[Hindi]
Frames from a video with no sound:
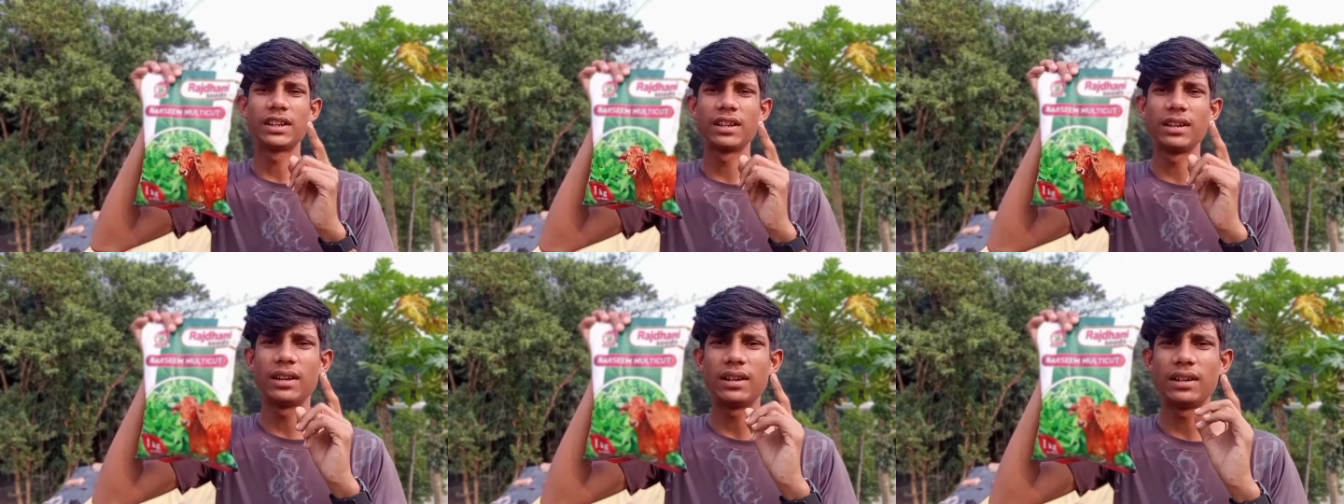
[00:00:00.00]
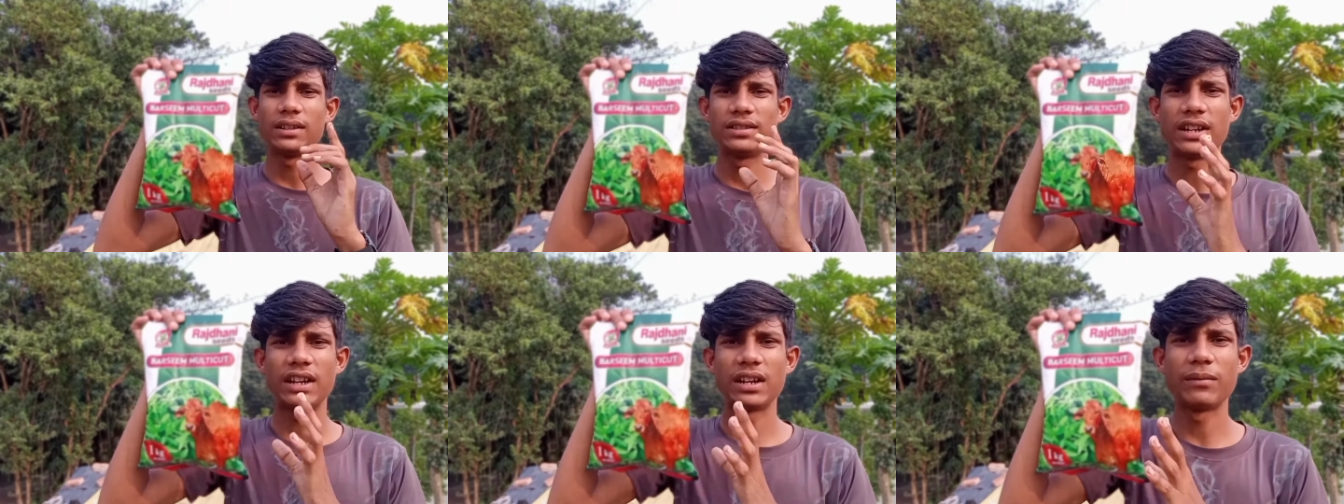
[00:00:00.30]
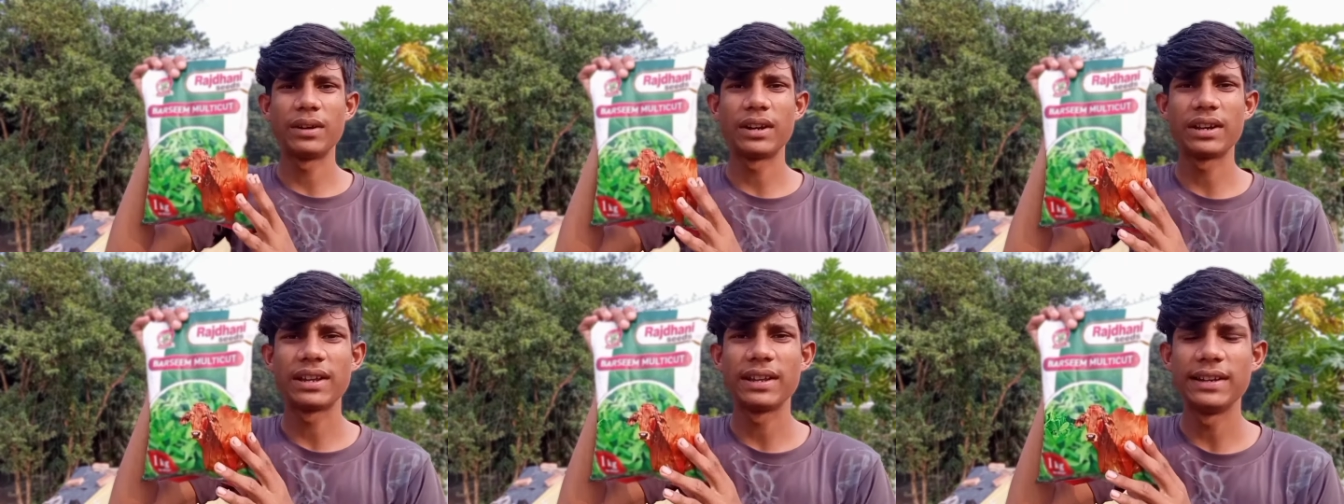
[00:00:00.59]
जैसे कि
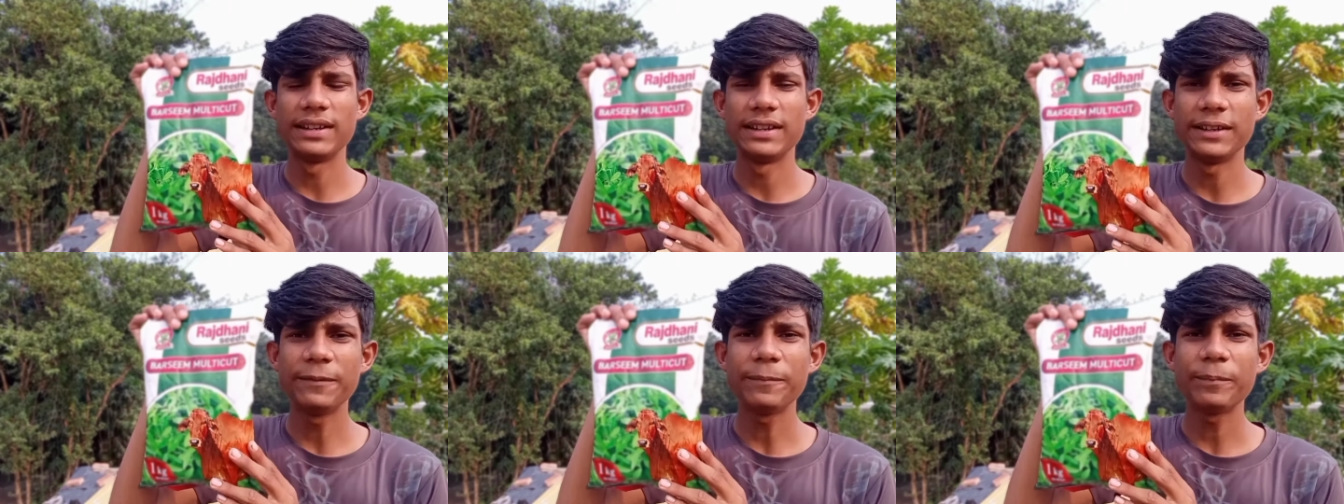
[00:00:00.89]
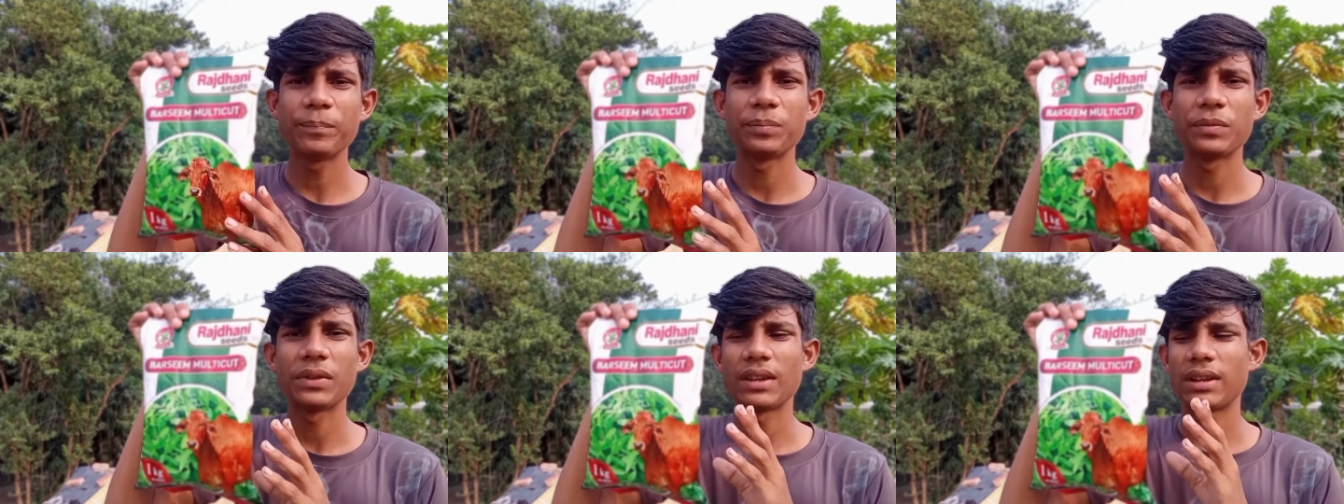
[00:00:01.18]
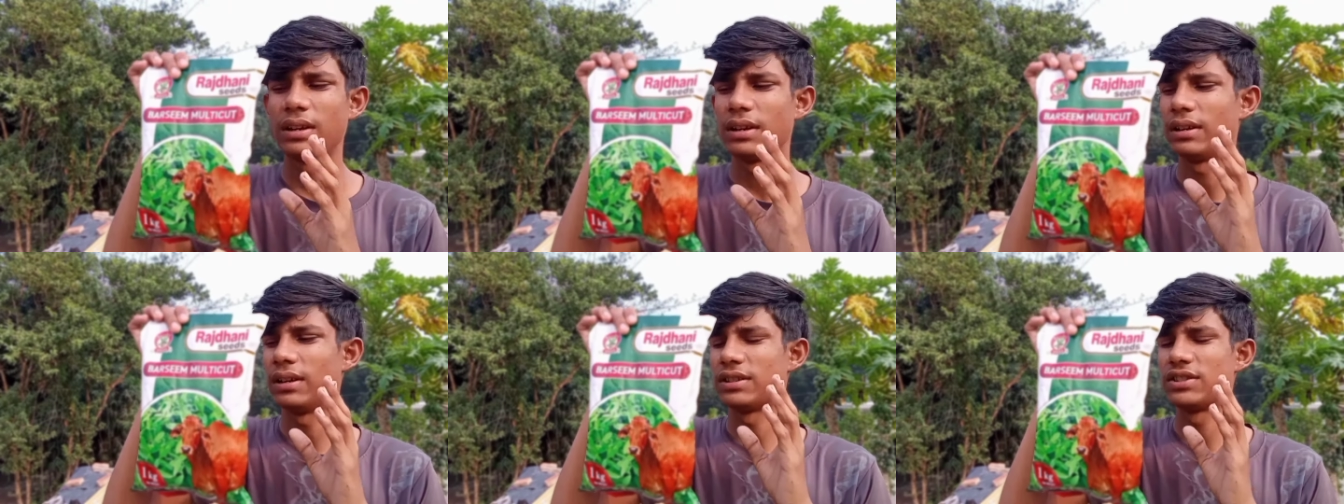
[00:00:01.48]
जानवर के लिए
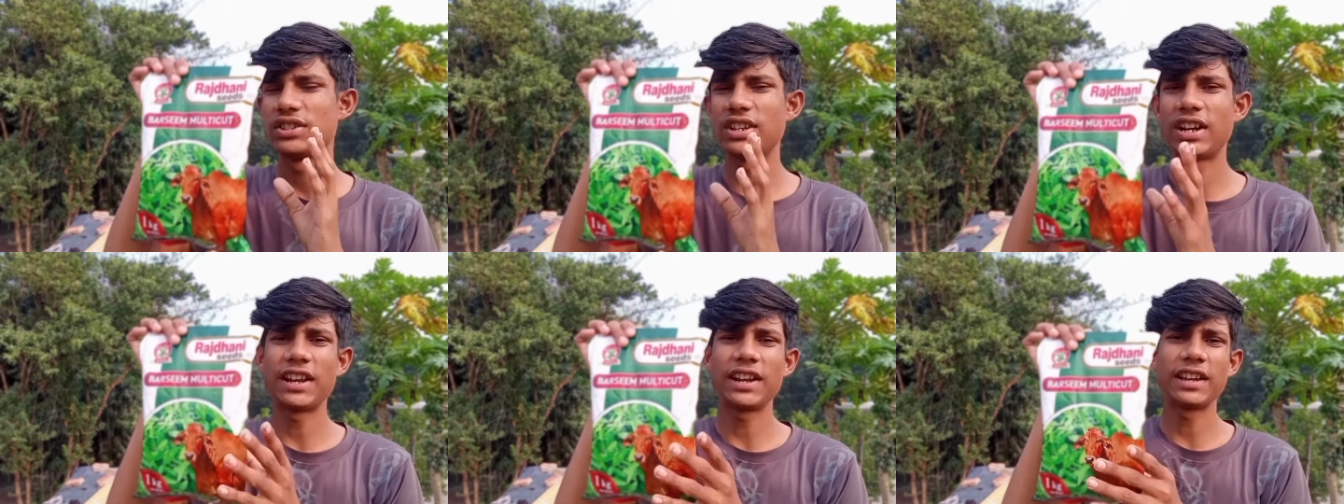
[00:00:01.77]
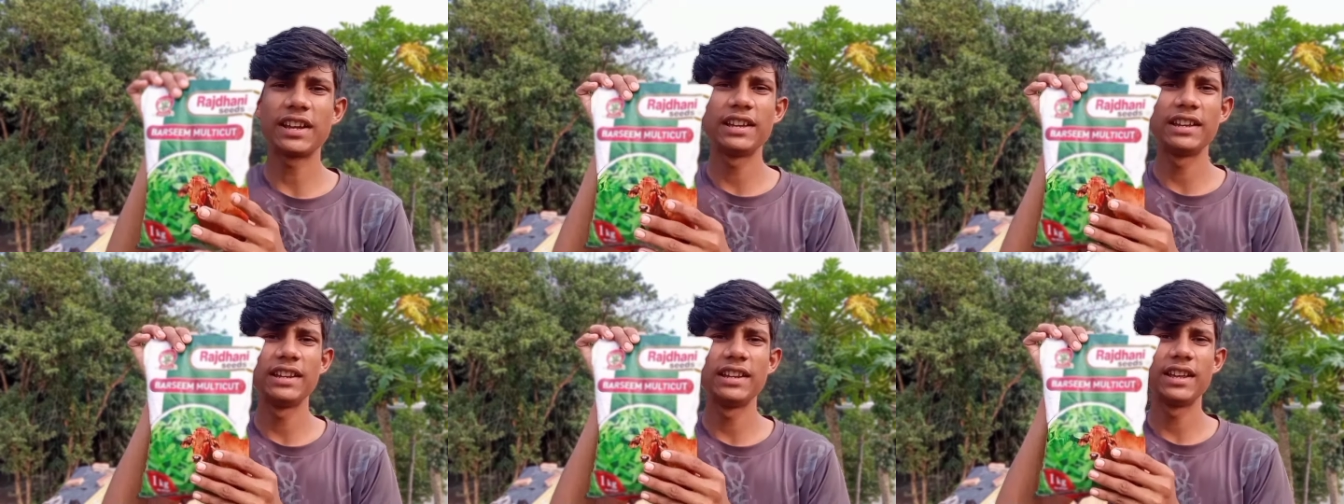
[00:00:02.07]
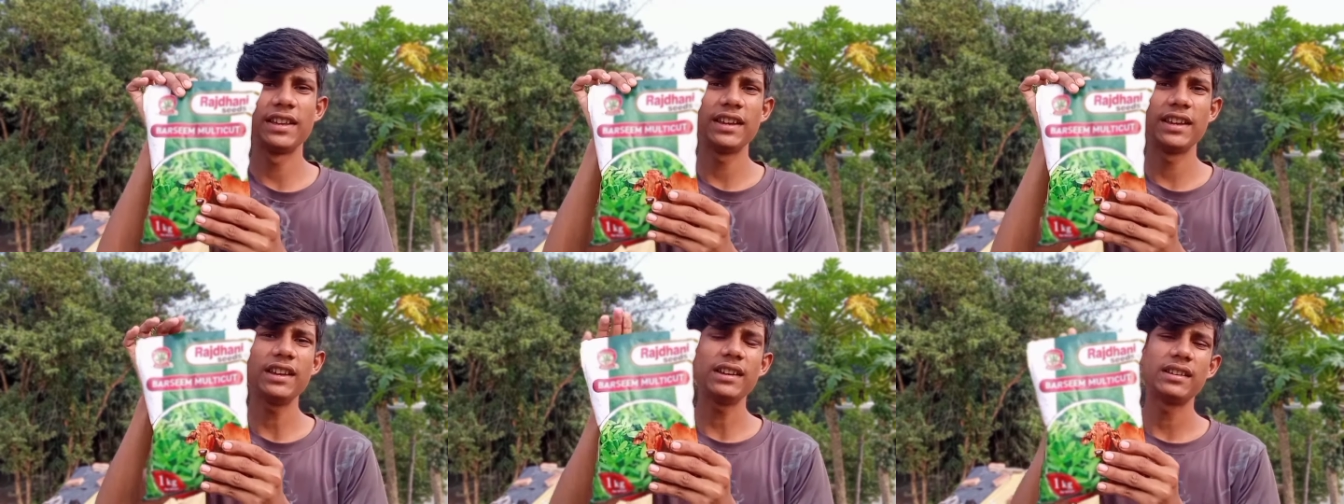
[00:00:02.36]
चारा के
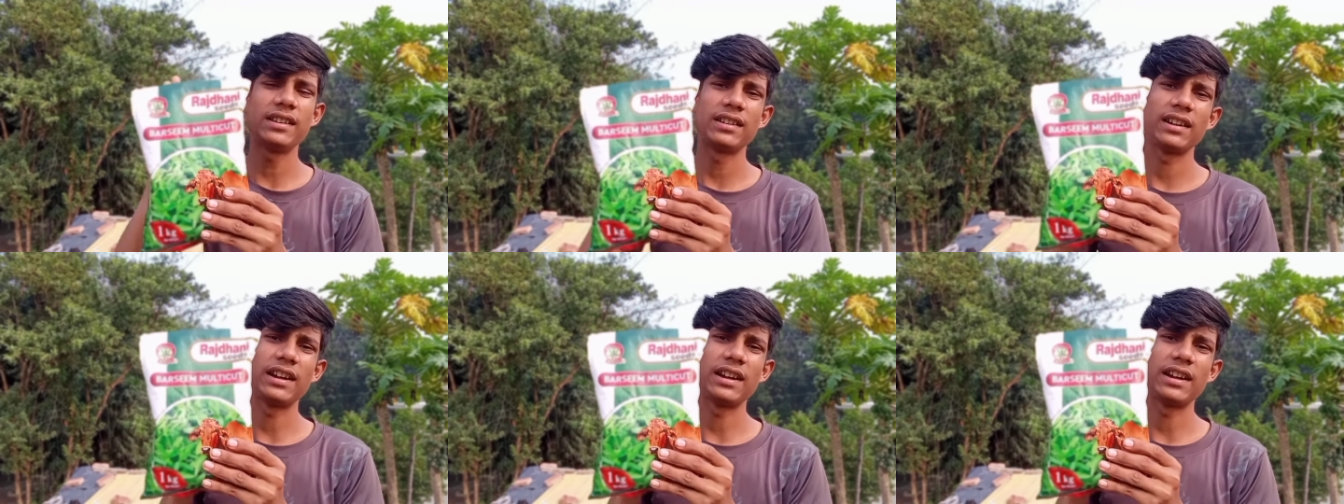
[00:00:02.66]
लिए ये